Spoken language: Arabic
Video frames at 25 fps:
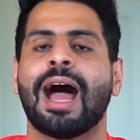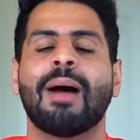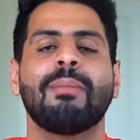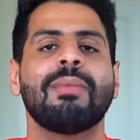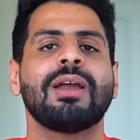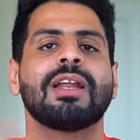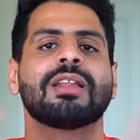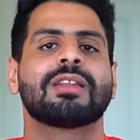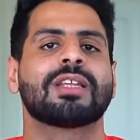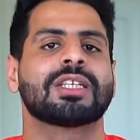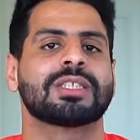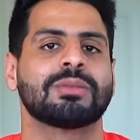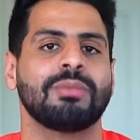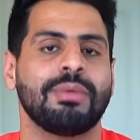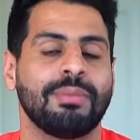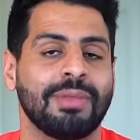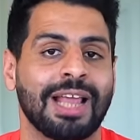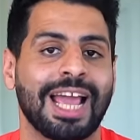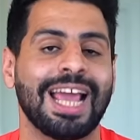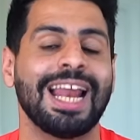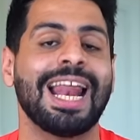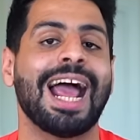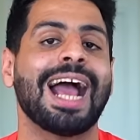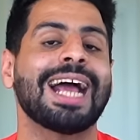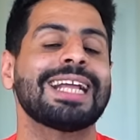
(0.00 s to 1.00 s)
عمل التصميم
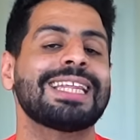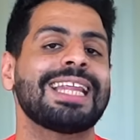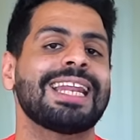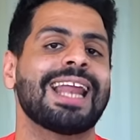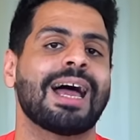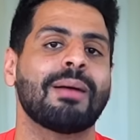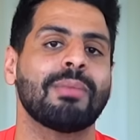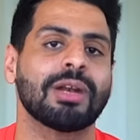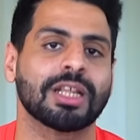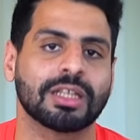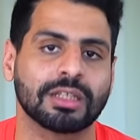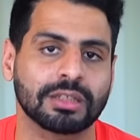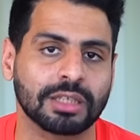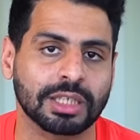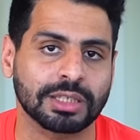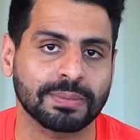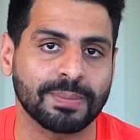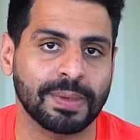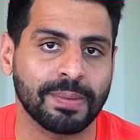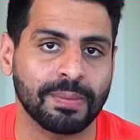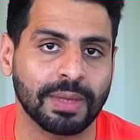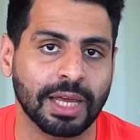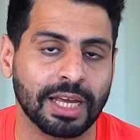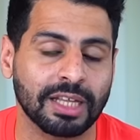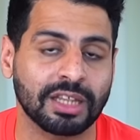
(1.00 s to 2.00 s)
ده ايه الحاجات اللي عملت
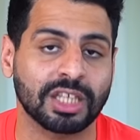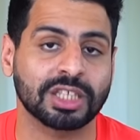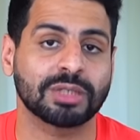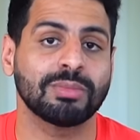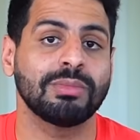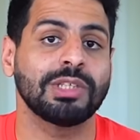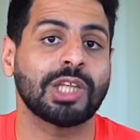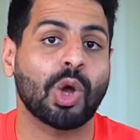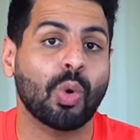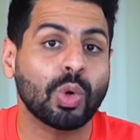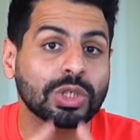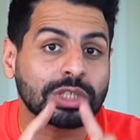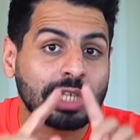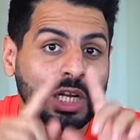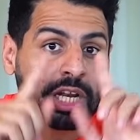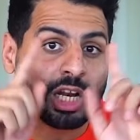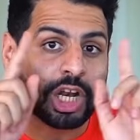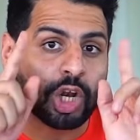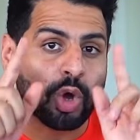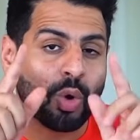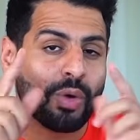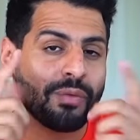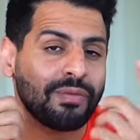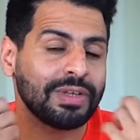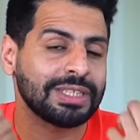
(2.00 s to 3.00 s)
التصميم ده التصميم ده وصل
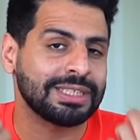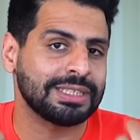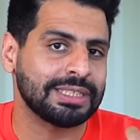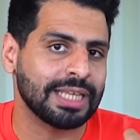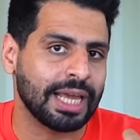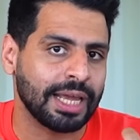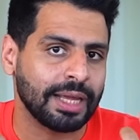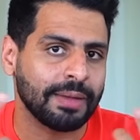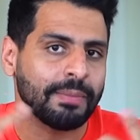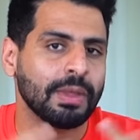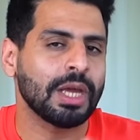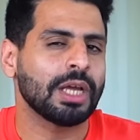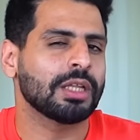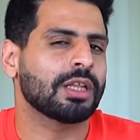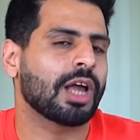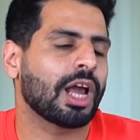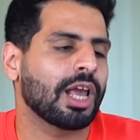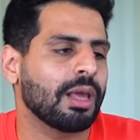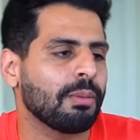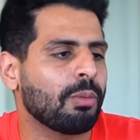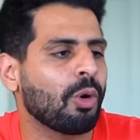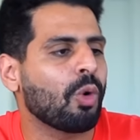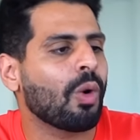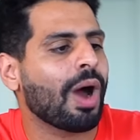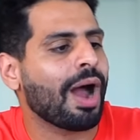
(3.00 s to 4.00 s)
اللي هو فيه ازاي
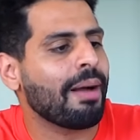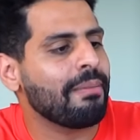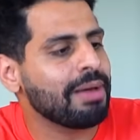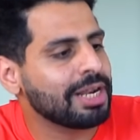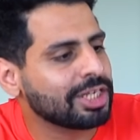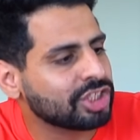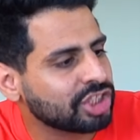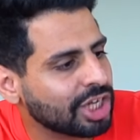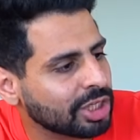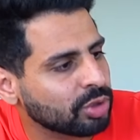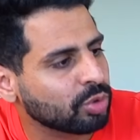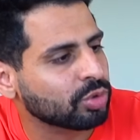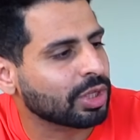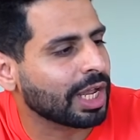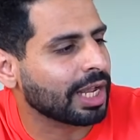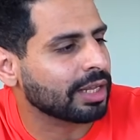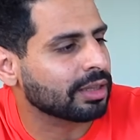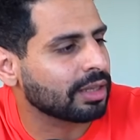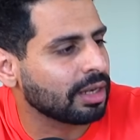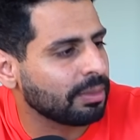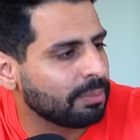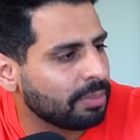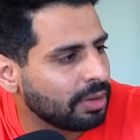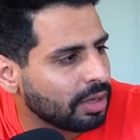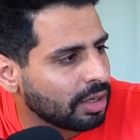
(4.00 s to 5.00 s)
طيب هو عمل شادو
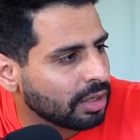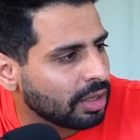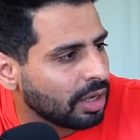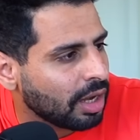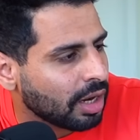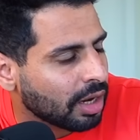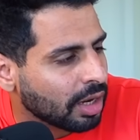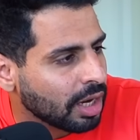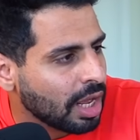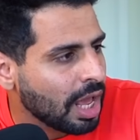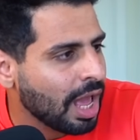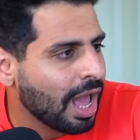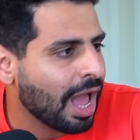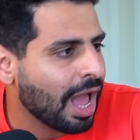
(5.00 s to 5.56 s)
تحت البرجر